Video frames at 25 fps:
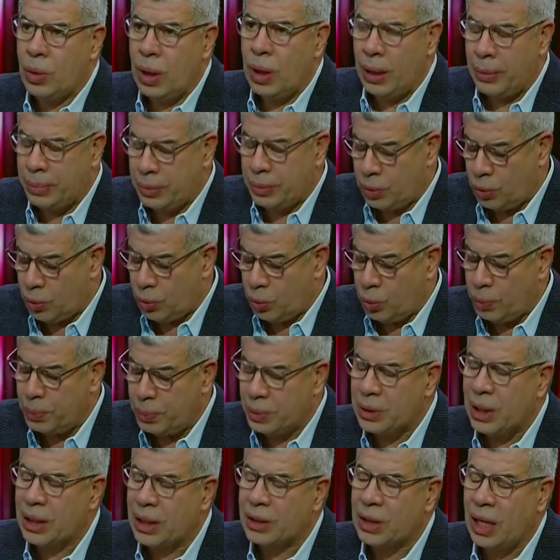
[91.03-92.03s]
عبر الجروب
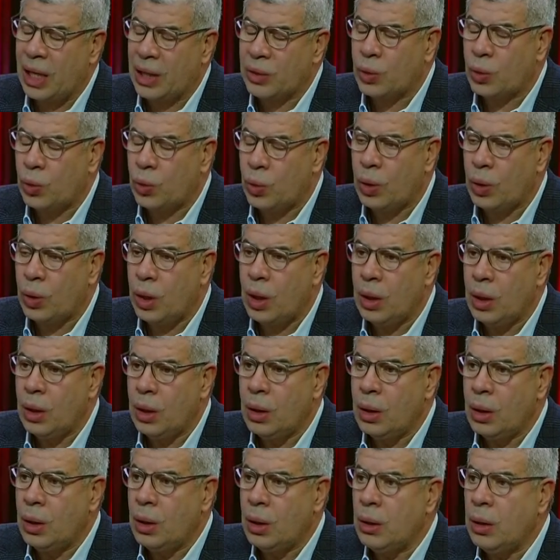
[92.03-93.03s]
بتاع اتحاد الكوره
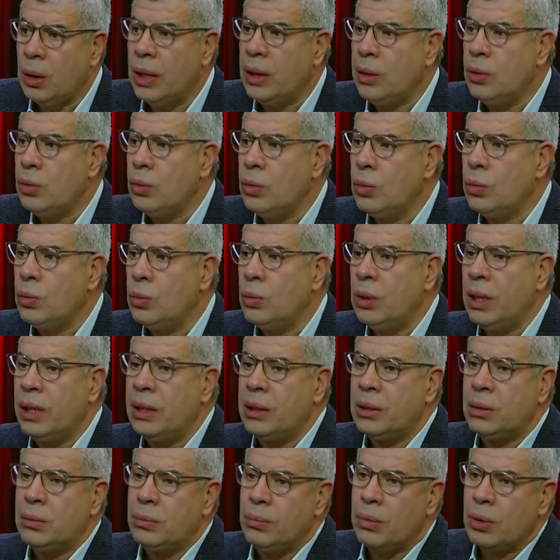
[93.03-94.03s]
لانه
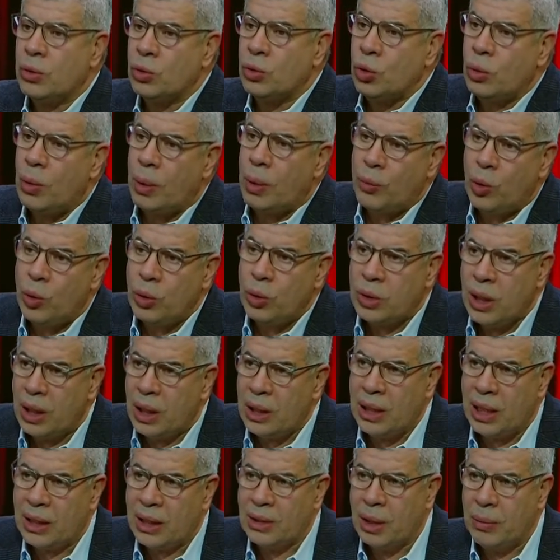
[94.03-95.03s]
لقيت منظومه
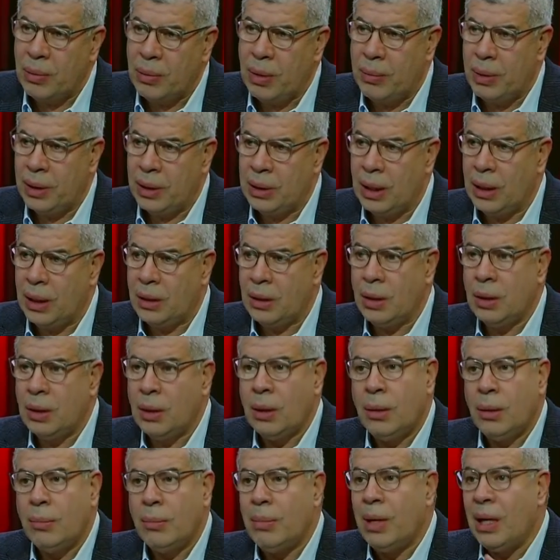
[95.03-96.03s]
مهترئه تماما يعني
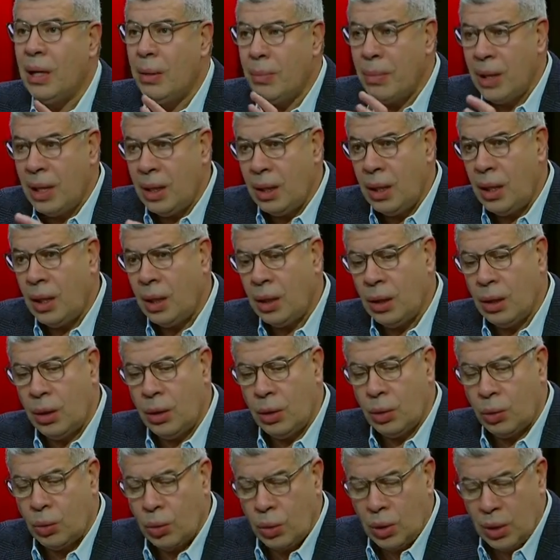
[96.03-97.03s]
ما المانع
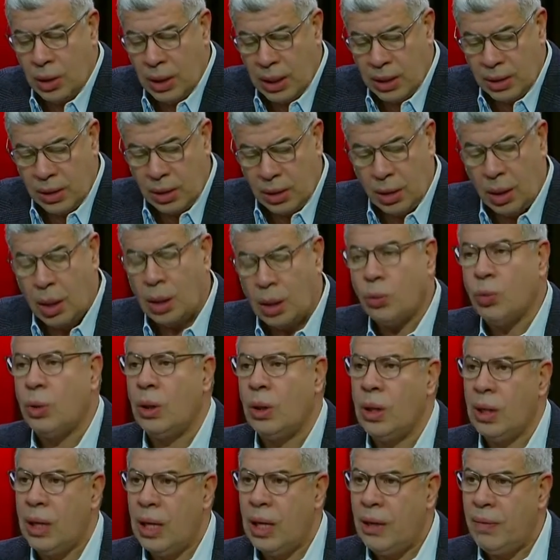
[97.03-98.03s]
اللي كل الناس دي
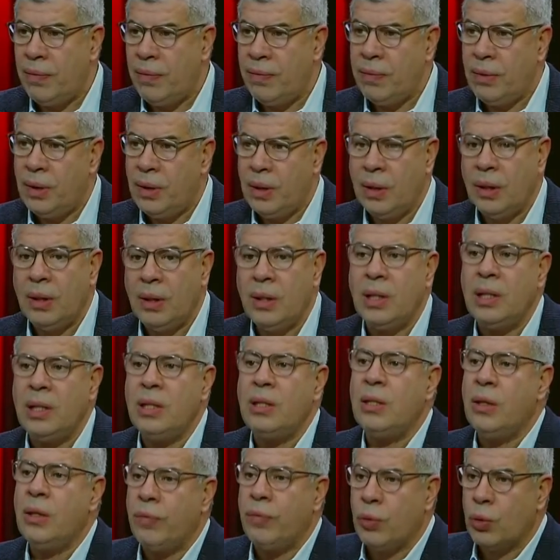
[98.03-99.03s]
خطوه للخلف
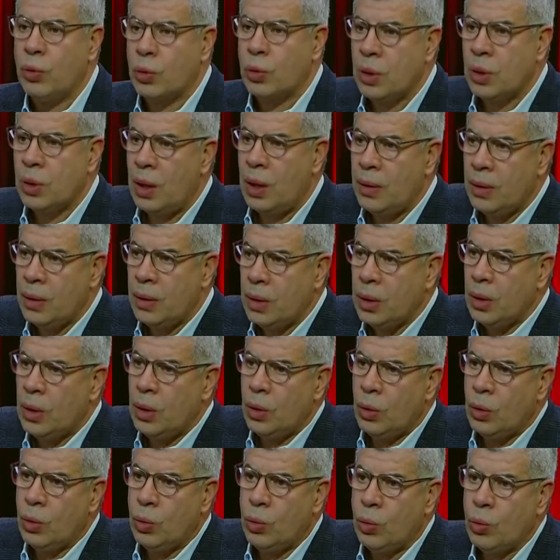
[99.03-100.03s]
ادي فرصه
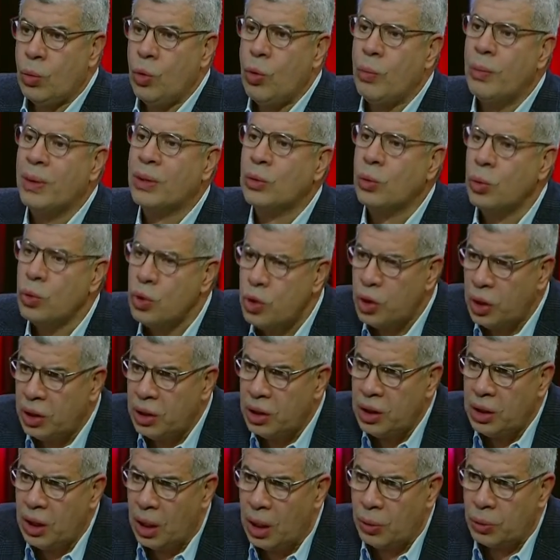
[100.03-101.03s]
لوجوه ما تكونش
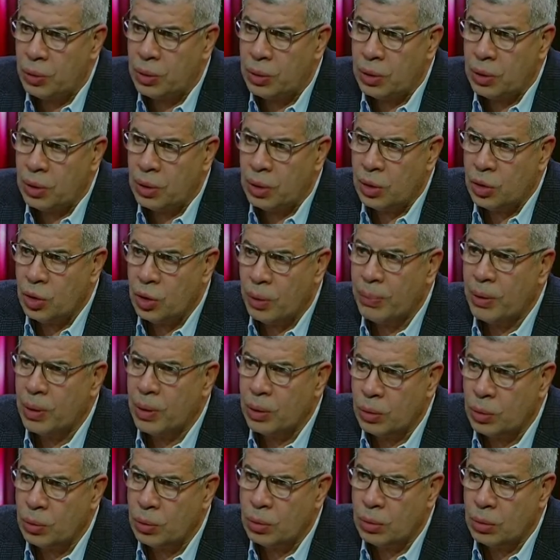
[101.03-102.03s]
جديده قوي عشان
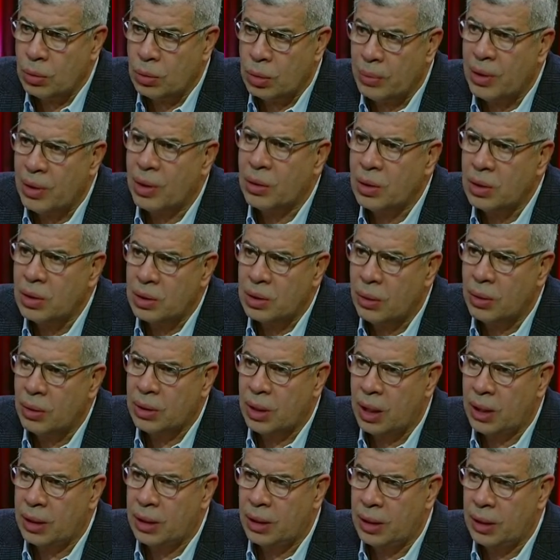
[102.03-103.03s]
برضو تبقى القصه
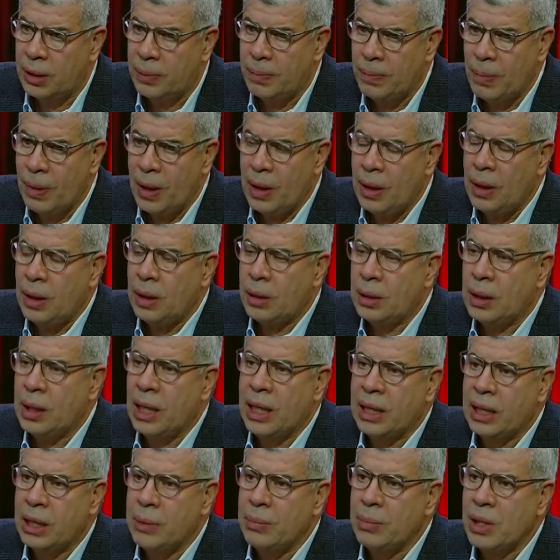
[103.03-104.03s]
واضحه يا كريم ان
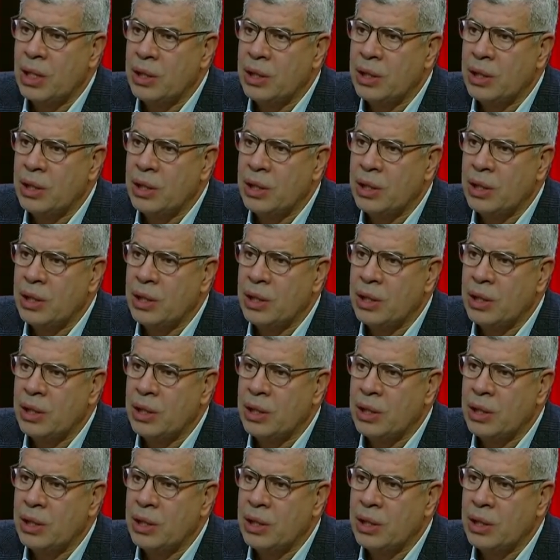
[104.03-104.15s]
انا هجيب